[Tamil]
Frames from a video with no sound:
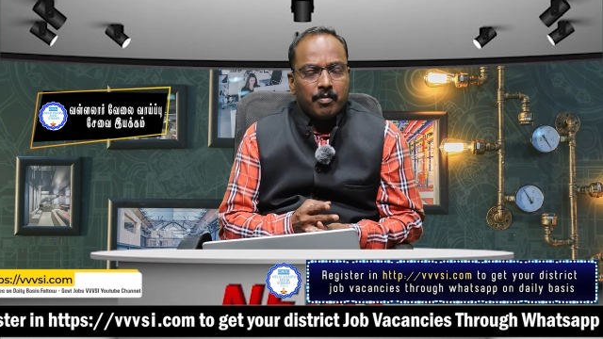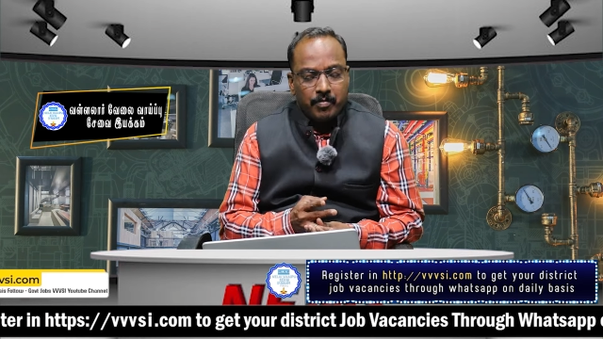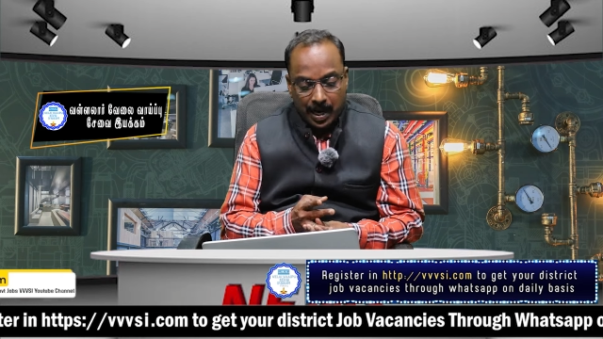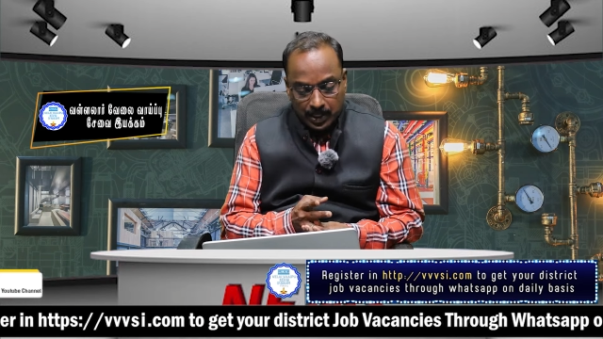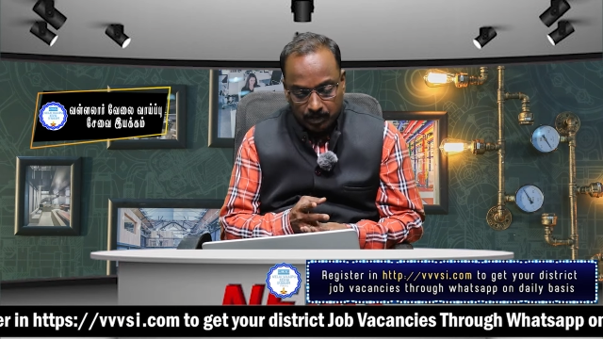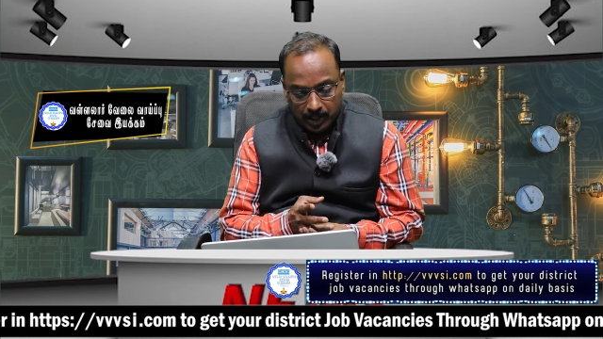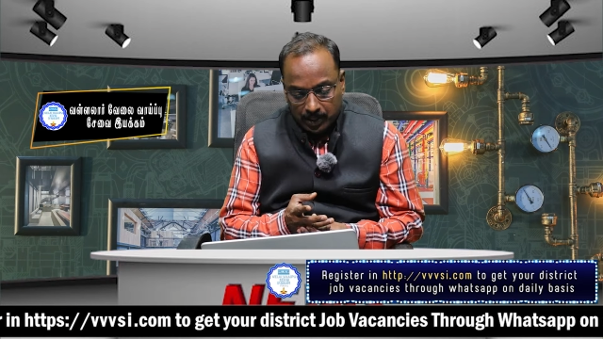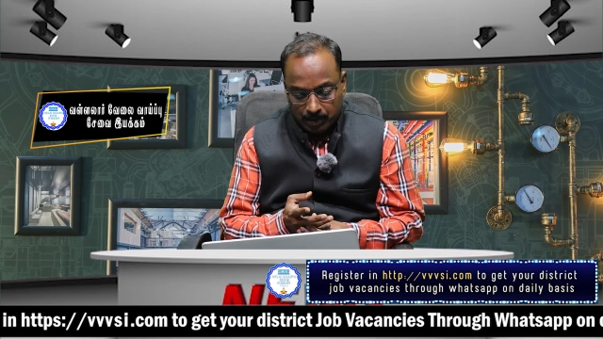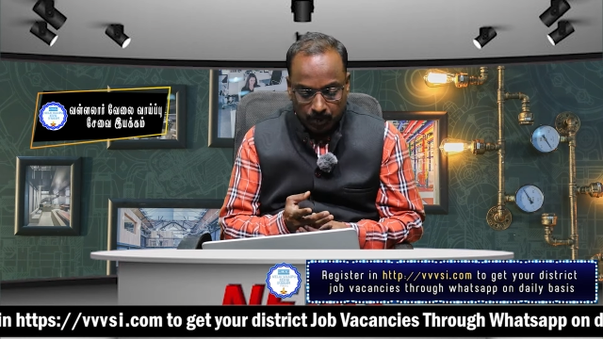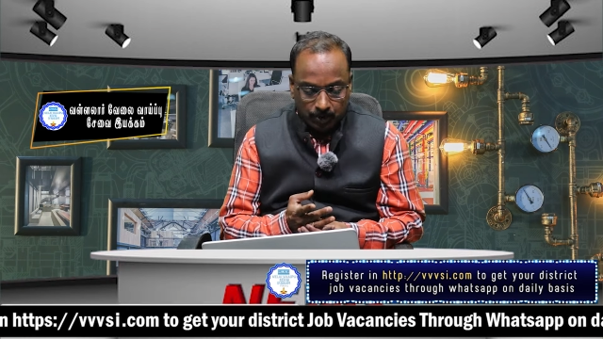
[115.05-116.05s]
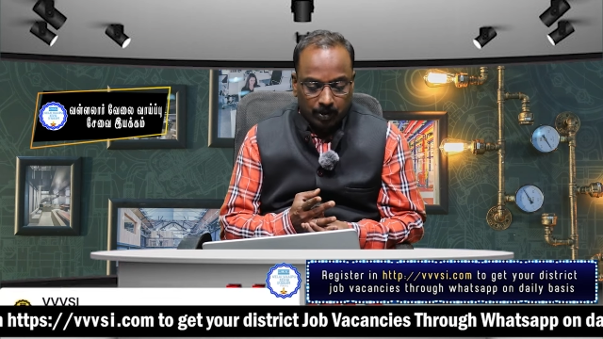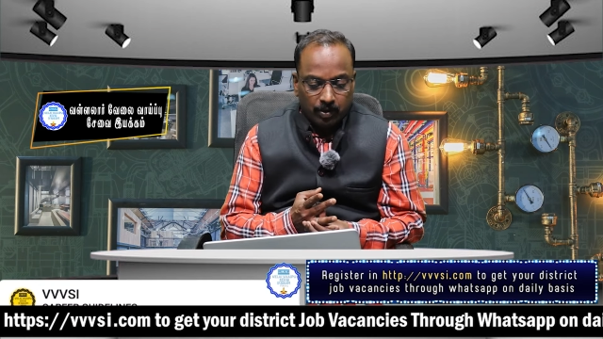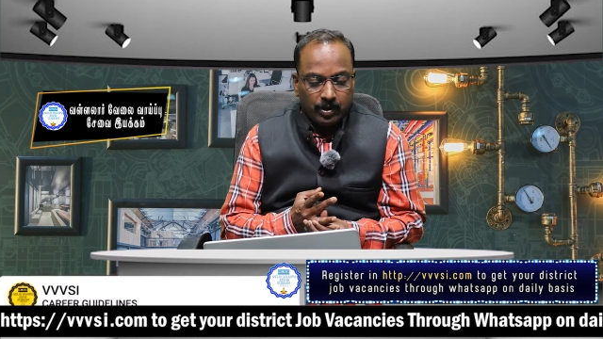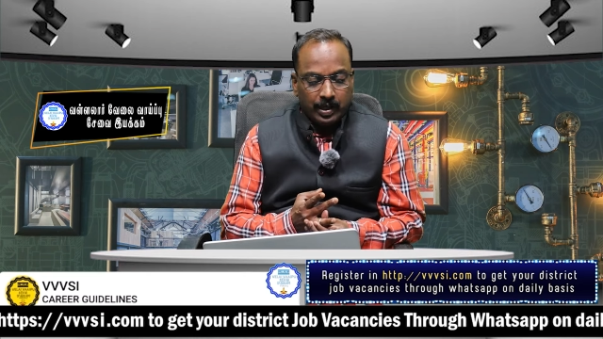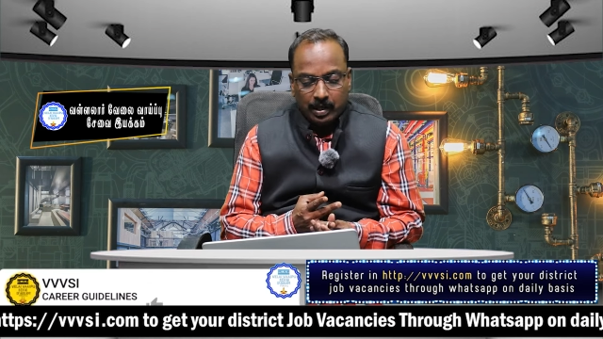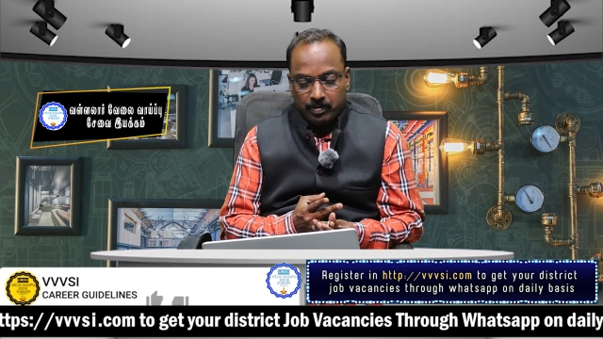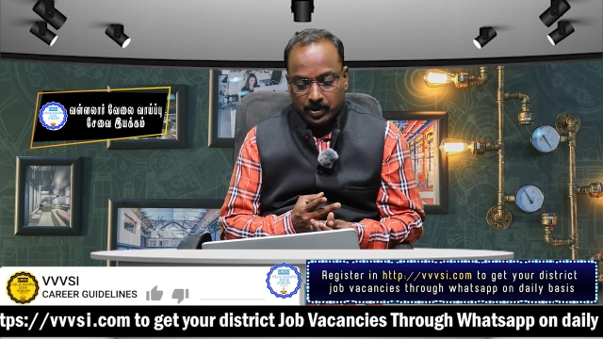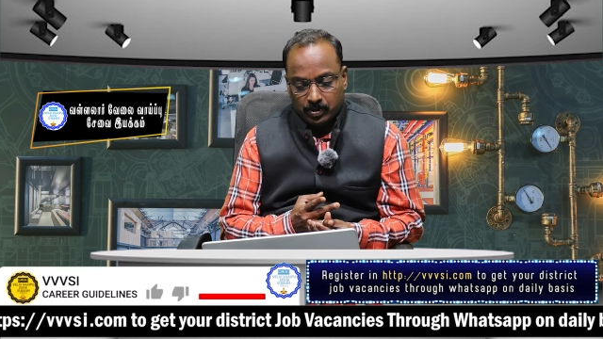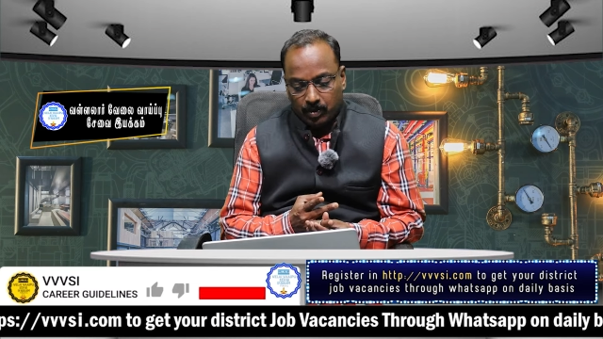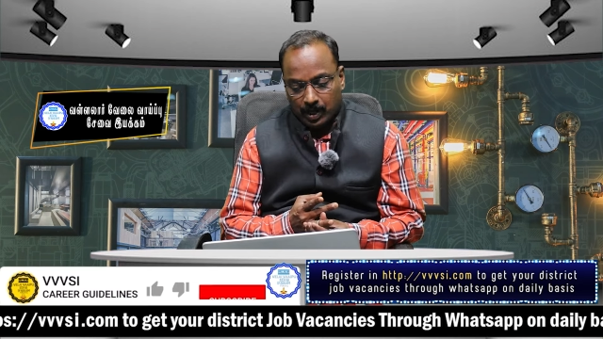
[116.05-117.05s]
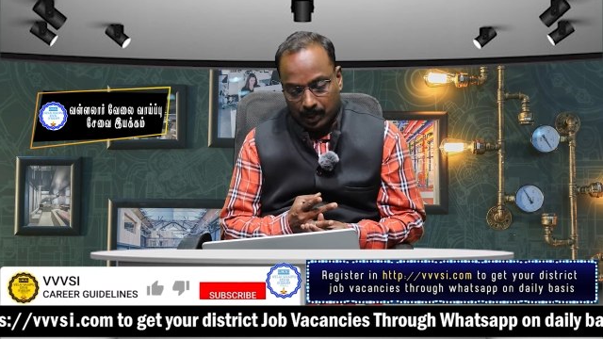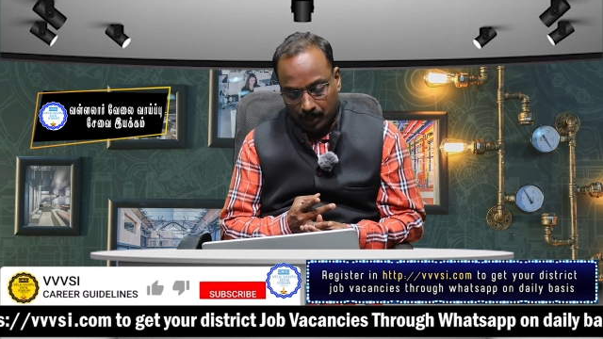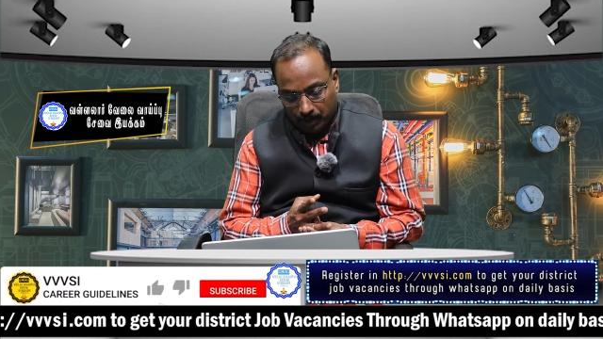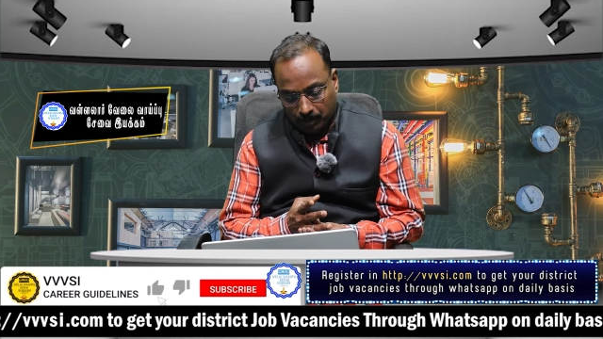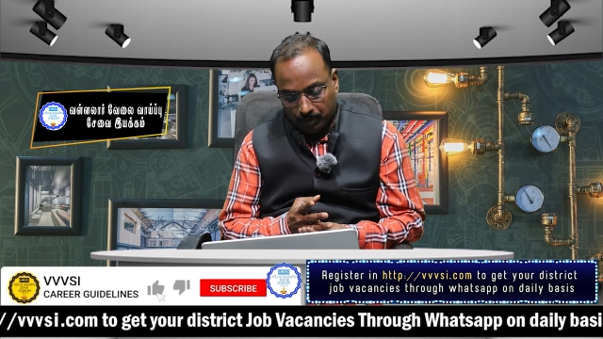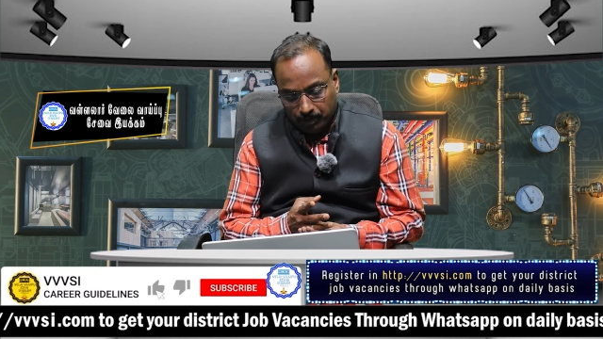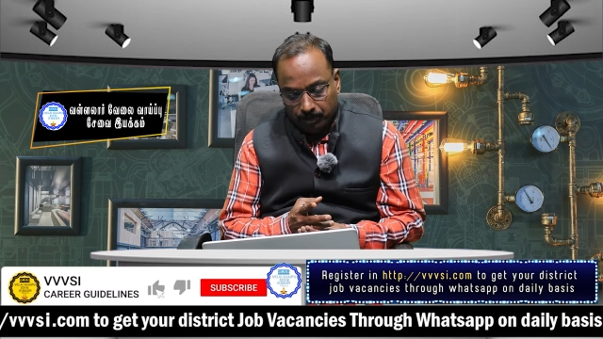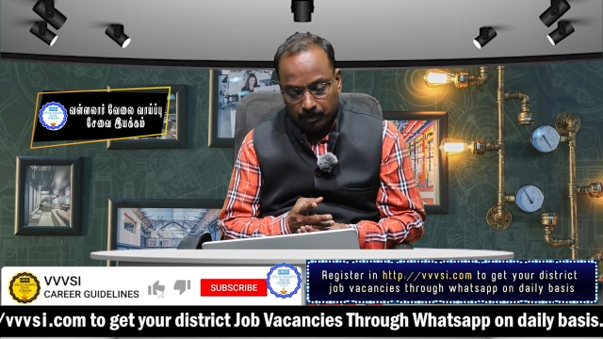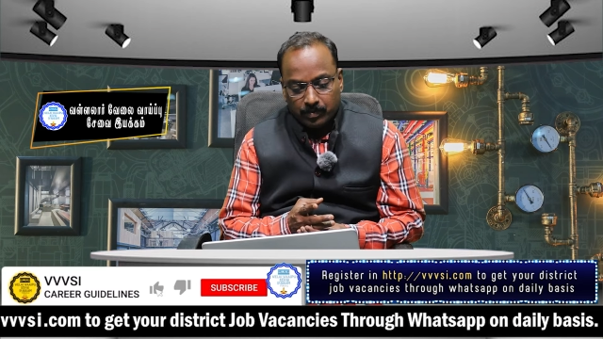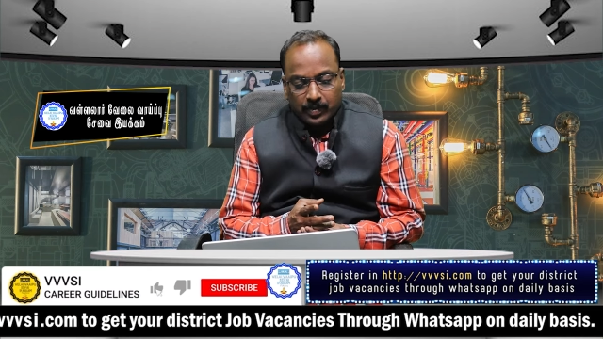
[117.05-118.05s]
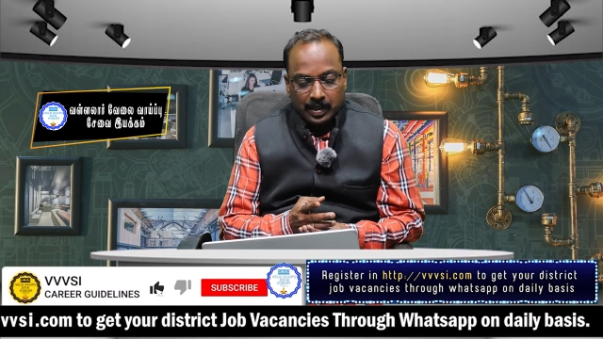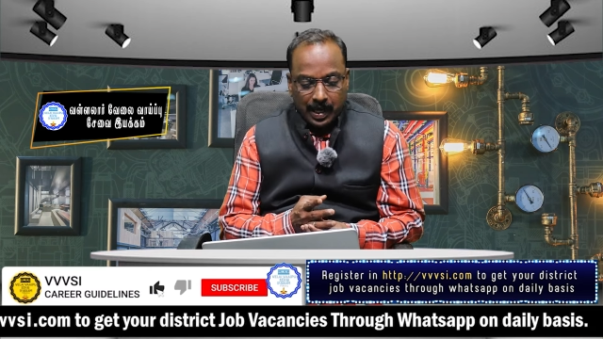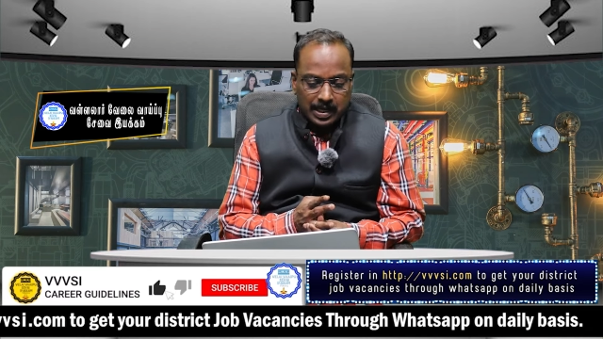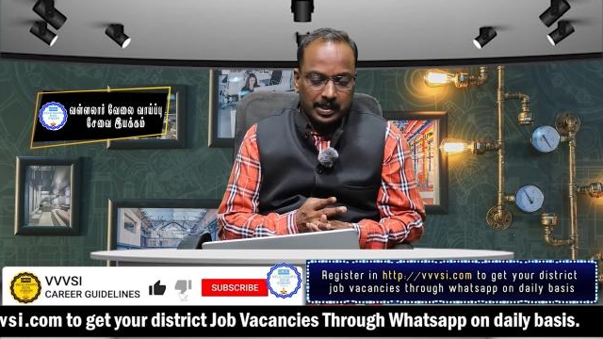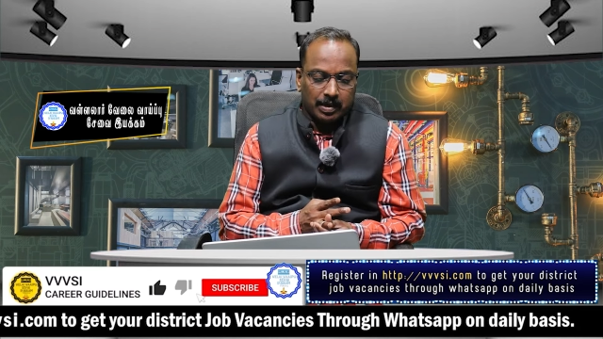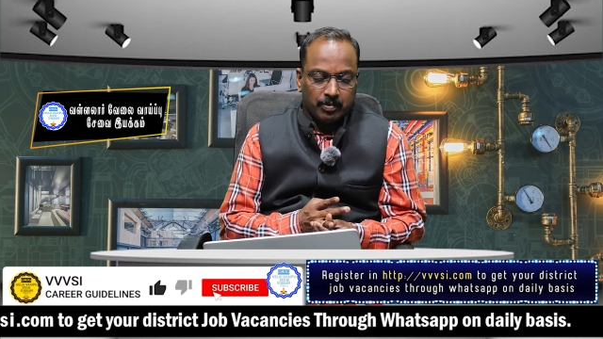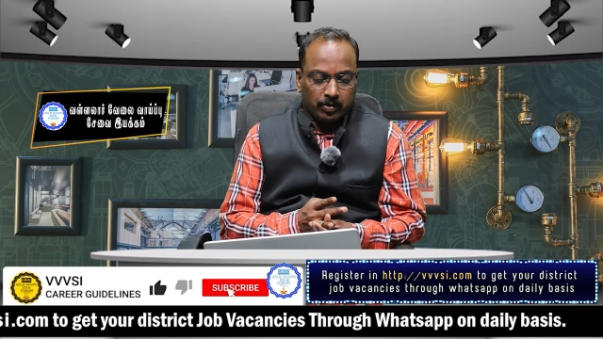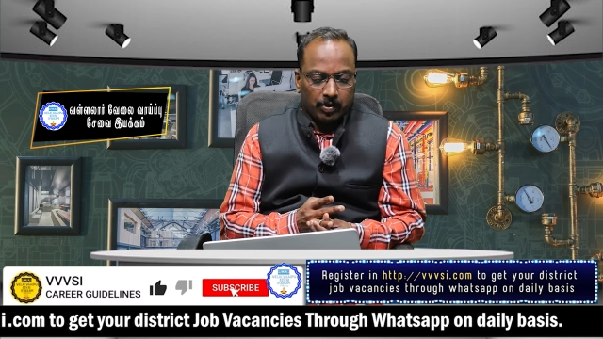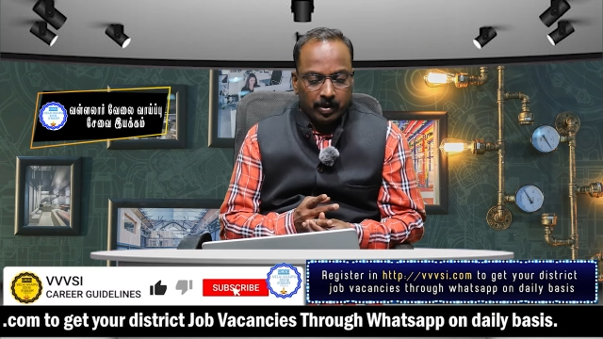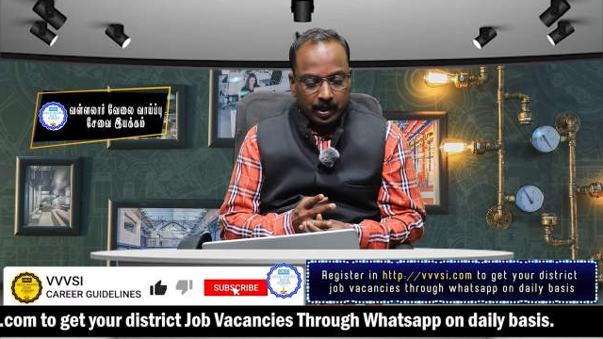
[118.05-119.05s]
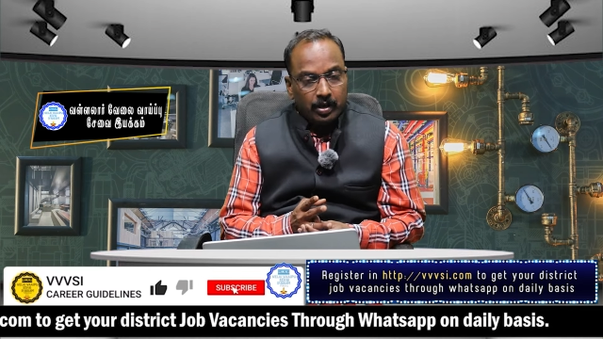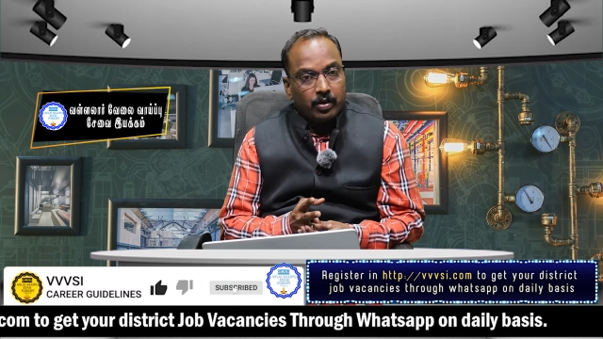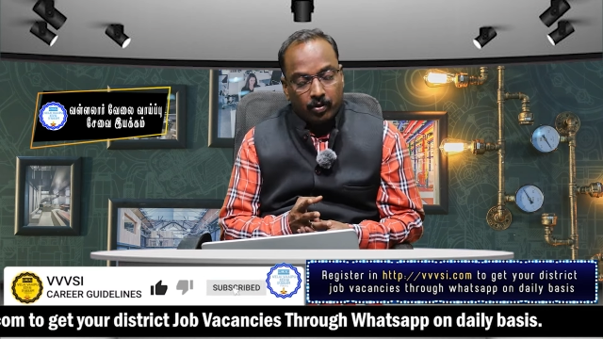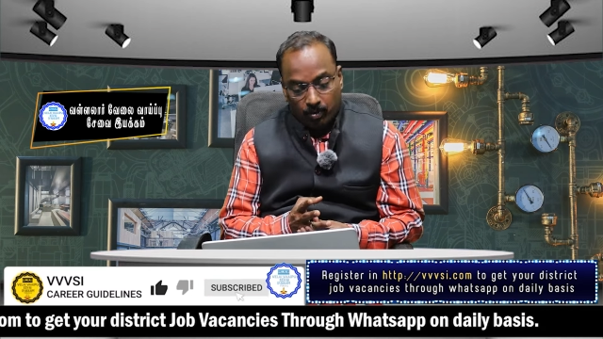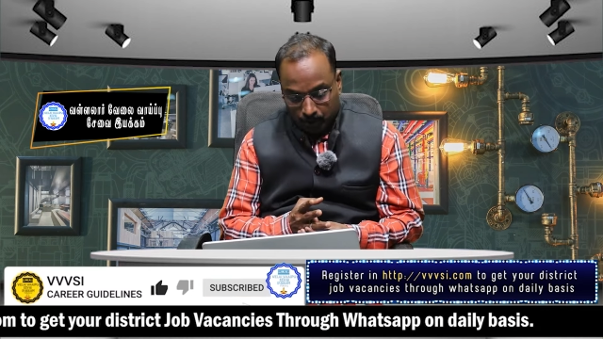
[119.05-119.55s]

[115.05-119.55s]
பிரான்ச் மேனேஜரை பொறுத்த வரைக்கும் டிகிரி படித்தவங்களாக இருக்கலாம் கேஷியரை பொறுத்த வரைக்கும் டிகிரியோ டுவெல்த்தோ